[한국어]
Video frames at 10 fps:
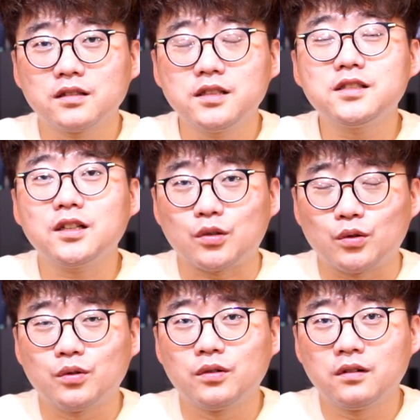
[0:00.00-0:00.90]
실제로.
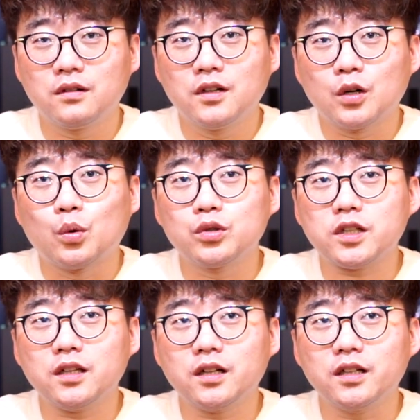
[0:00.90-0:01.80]
그
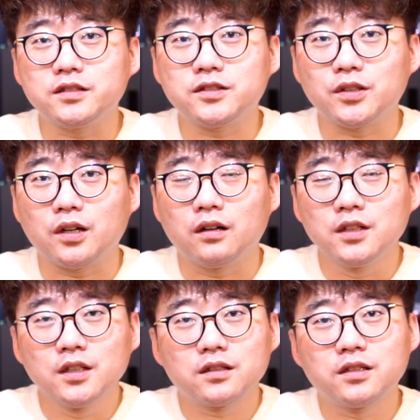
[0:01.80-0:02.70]
차이가 있어요.
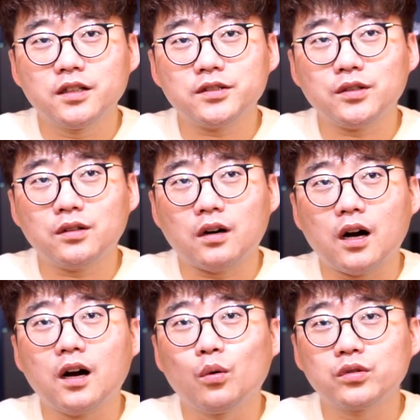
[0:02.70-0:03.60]
그래서
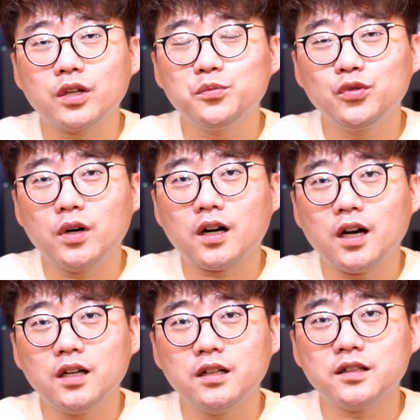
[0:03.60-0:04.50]
아 오테미와
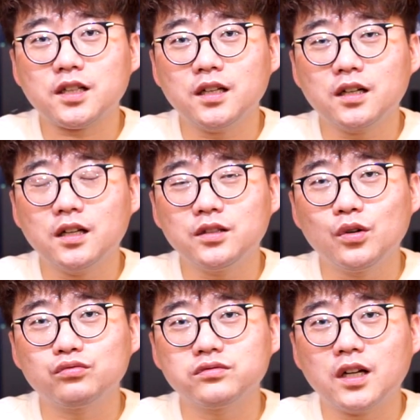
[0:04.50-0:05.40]
카일의 차이가
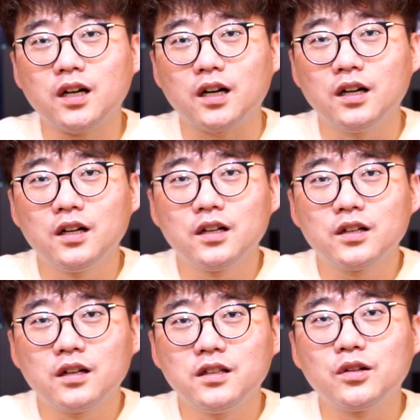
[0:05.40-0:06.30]
이거구나.
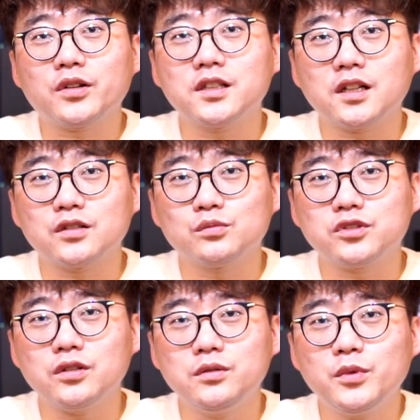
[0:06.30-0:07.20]
이렇게 제가 좀
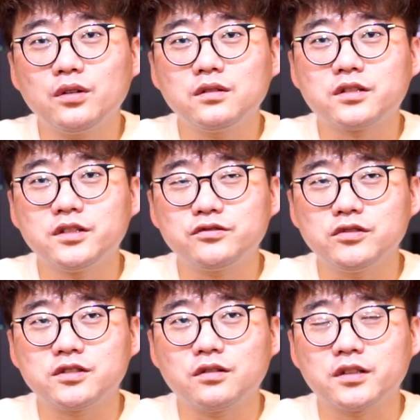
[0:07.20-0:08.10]
설명을 드릴 수
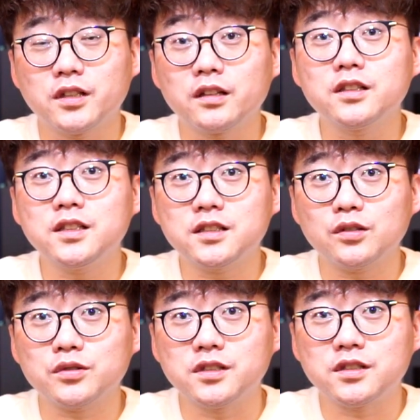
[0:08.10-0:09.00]
있을 것 같아요. 얘는
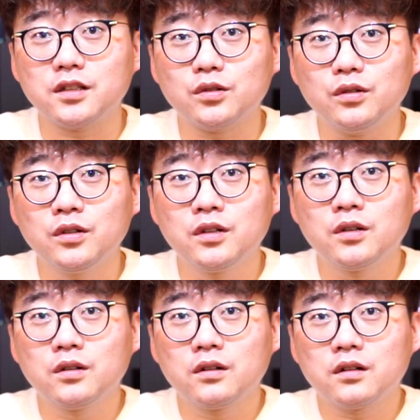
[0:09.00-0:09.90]
실제로 진짜로
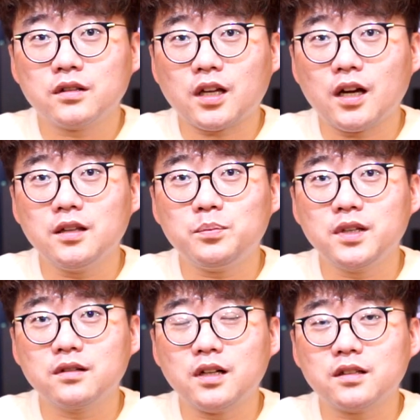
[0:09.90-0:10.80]

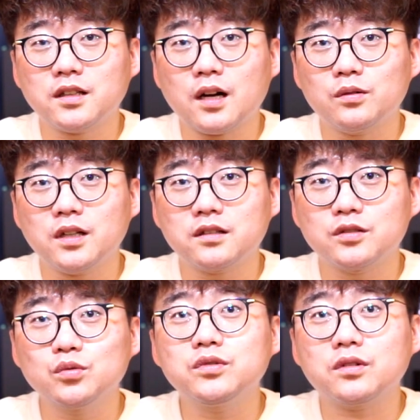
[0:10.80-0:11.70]
타이핑을 할 때 타건할 때
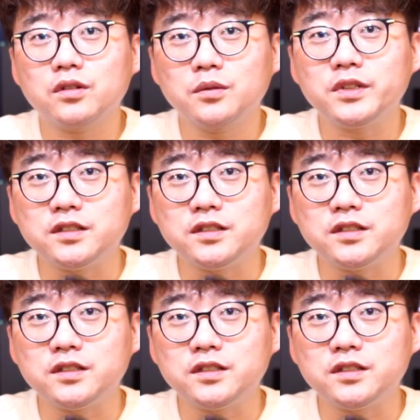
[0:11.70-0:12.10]
쫀득거림이